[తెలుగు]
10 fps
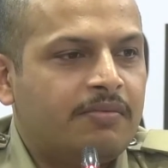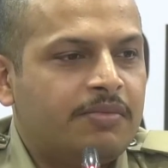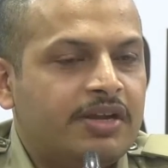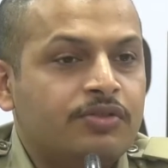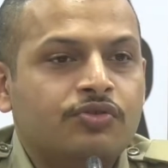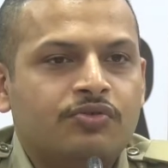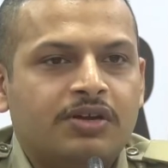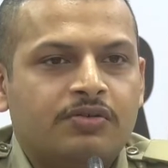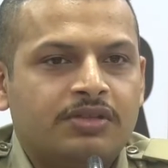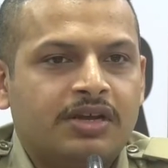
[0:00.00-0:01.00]
మీరందరూ
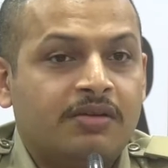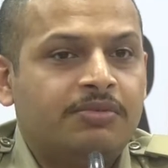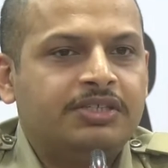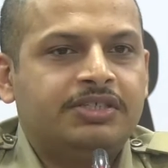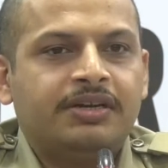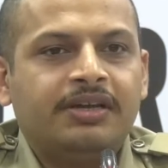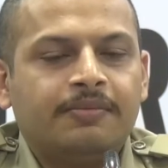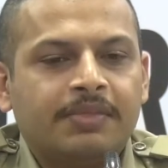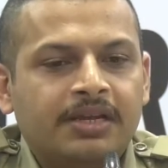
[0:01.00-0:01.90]
కూడా కొంత గమనించండి